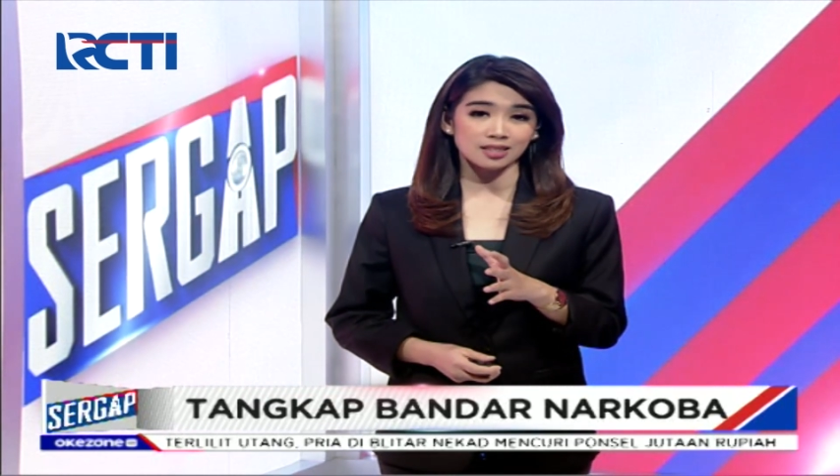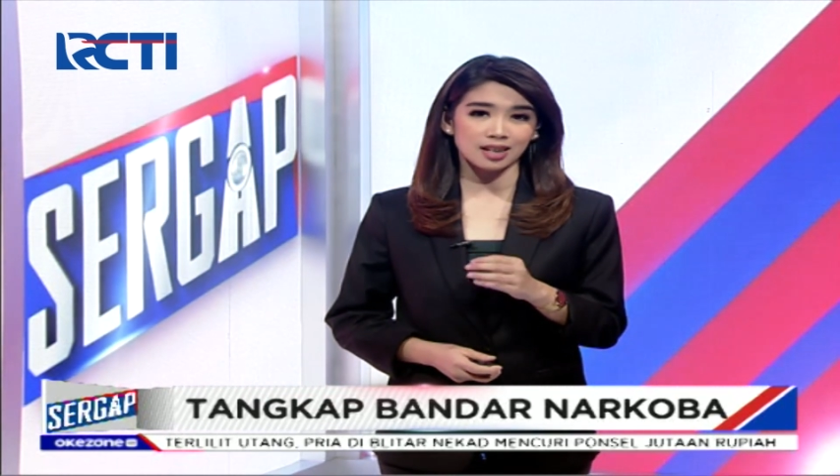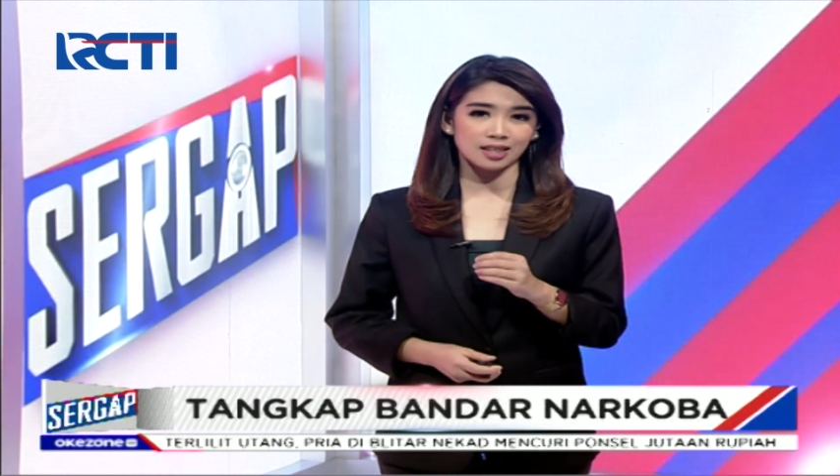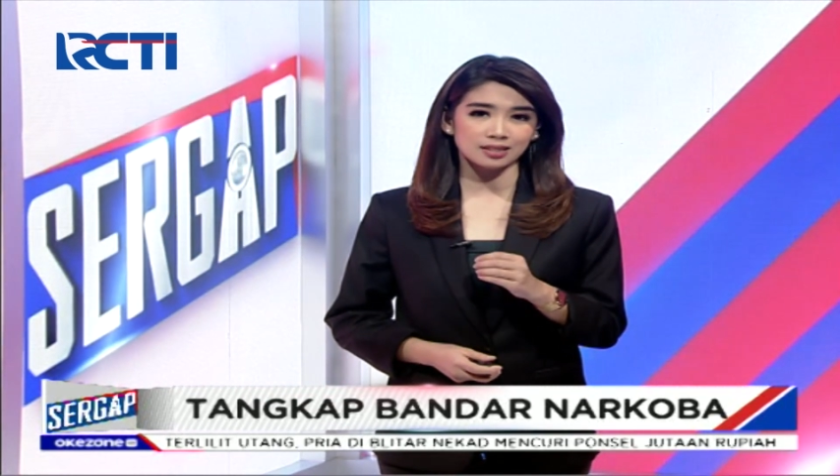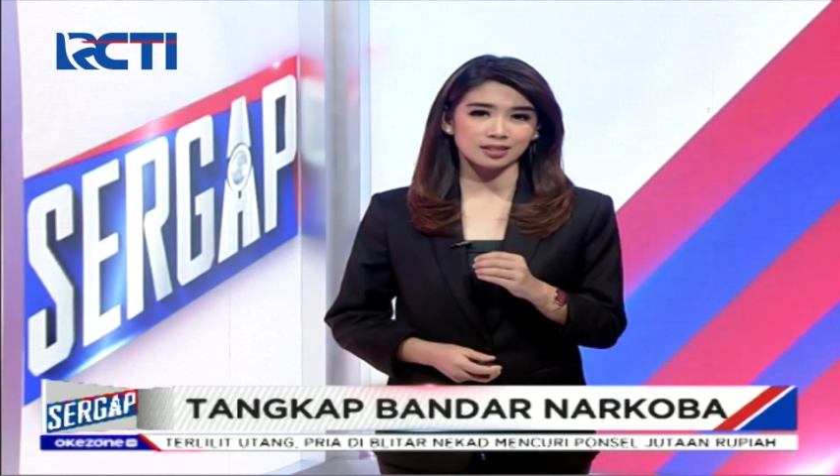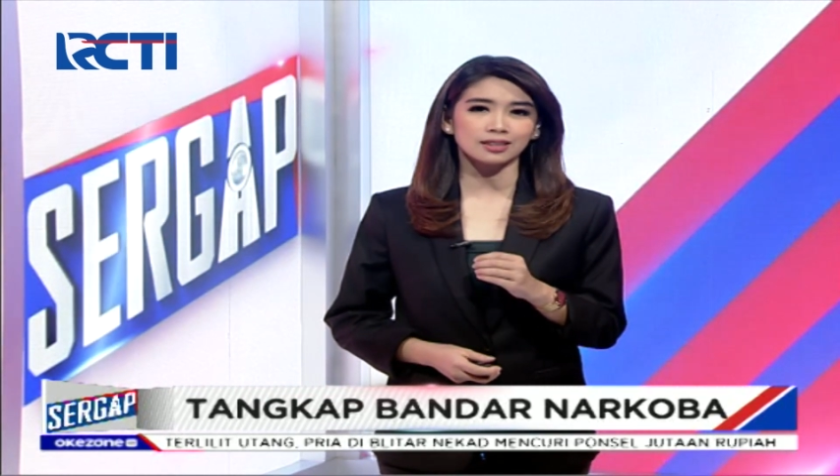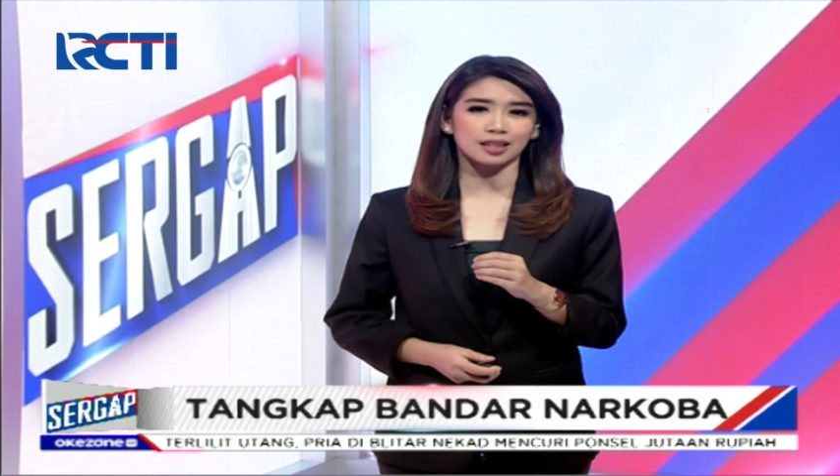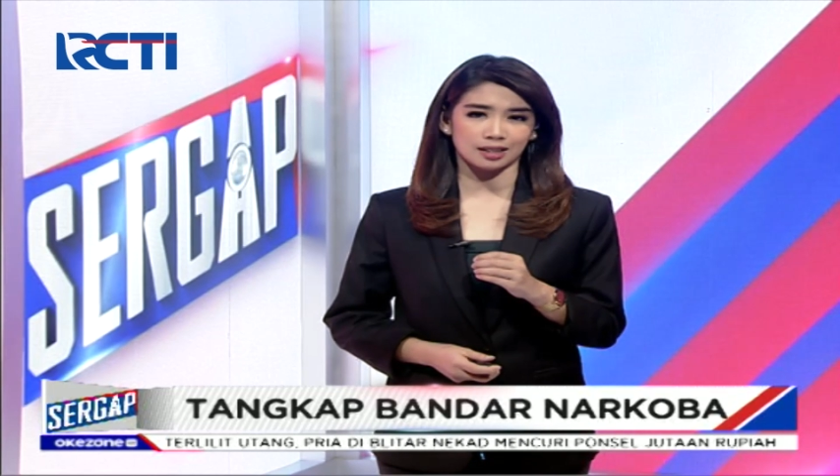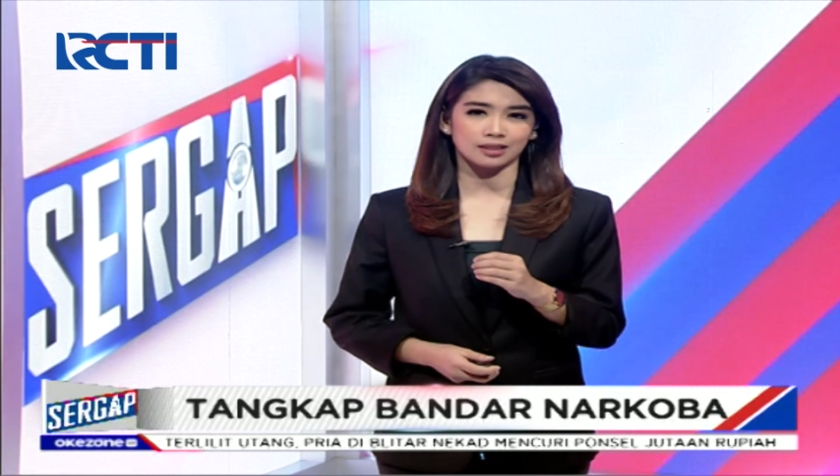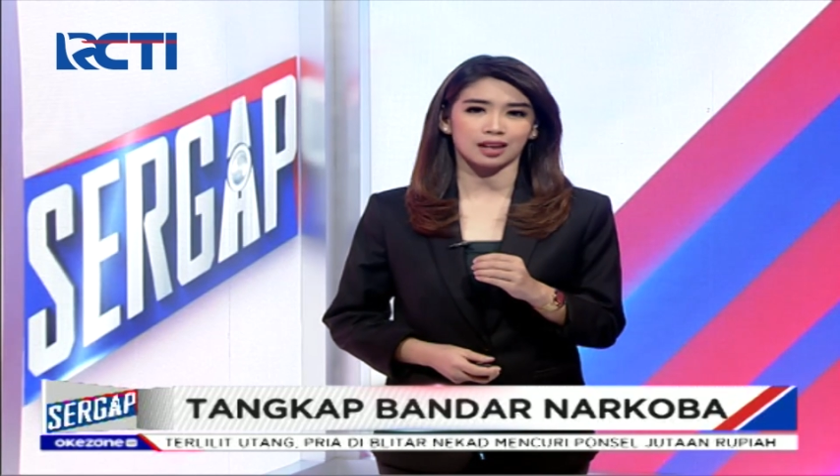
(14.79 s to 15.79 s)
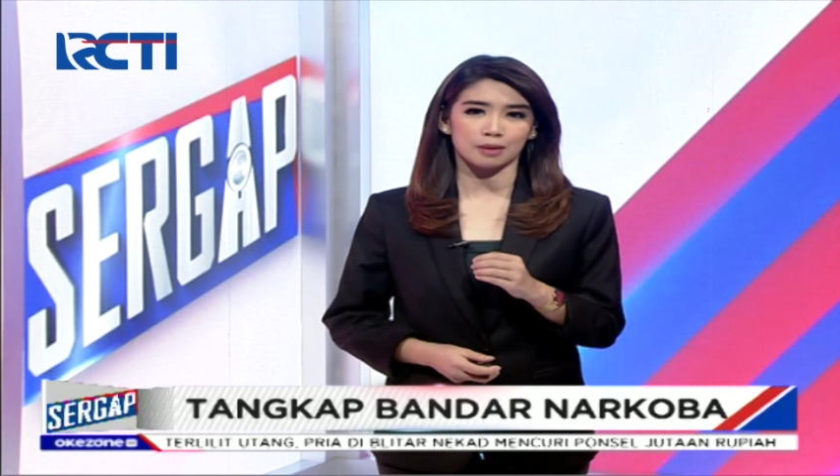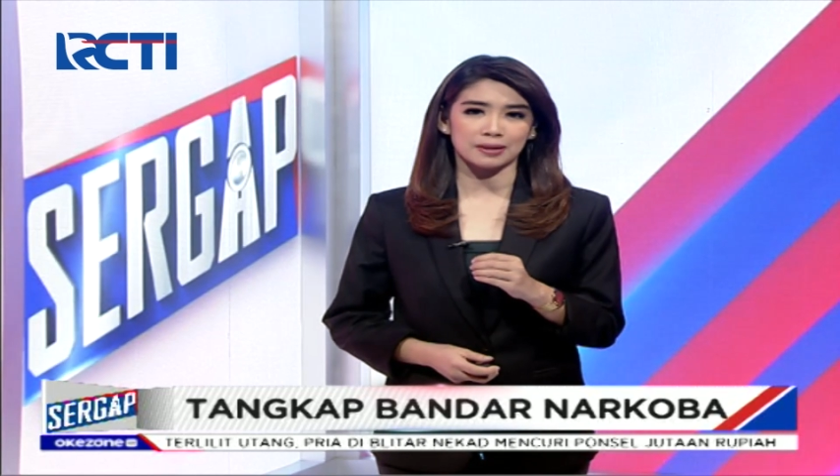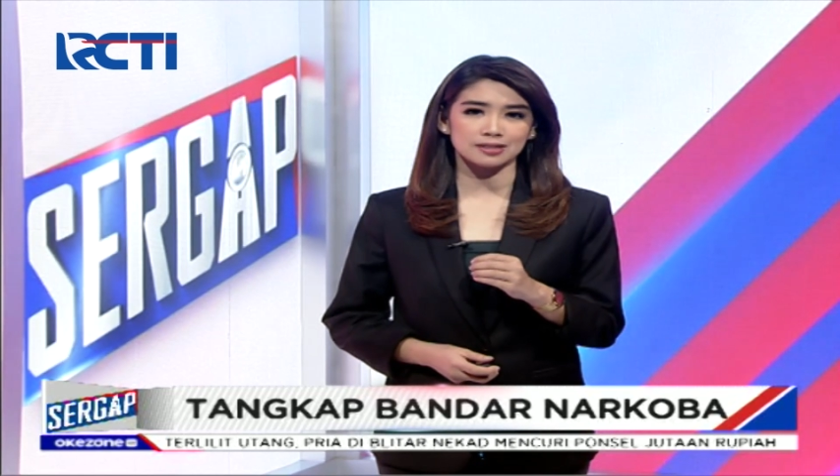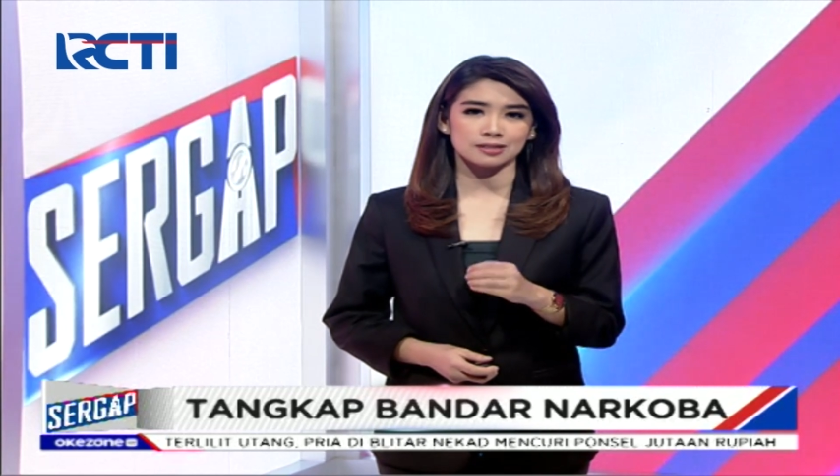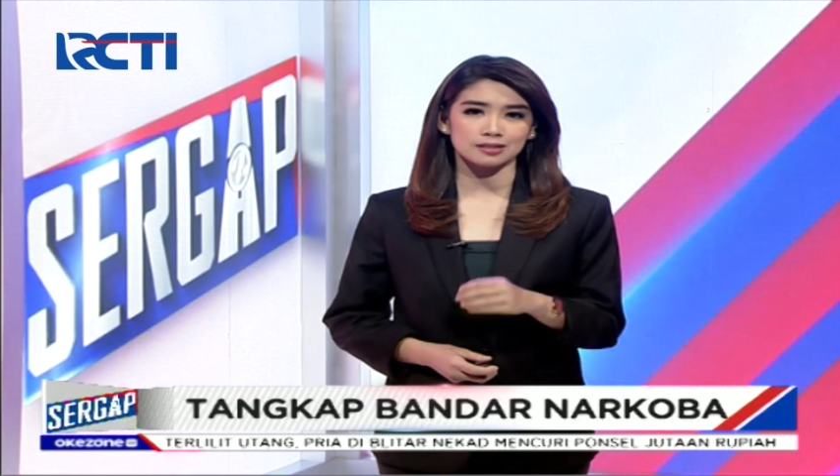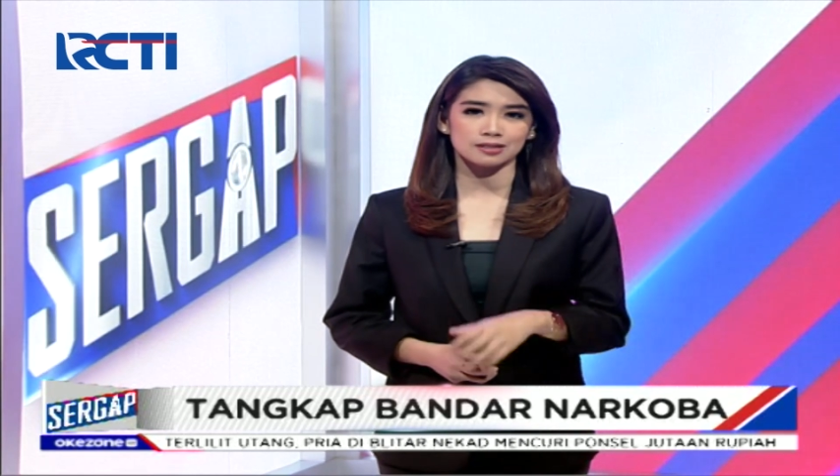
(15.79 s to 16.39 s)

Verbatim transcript: yang ditahan di lapas.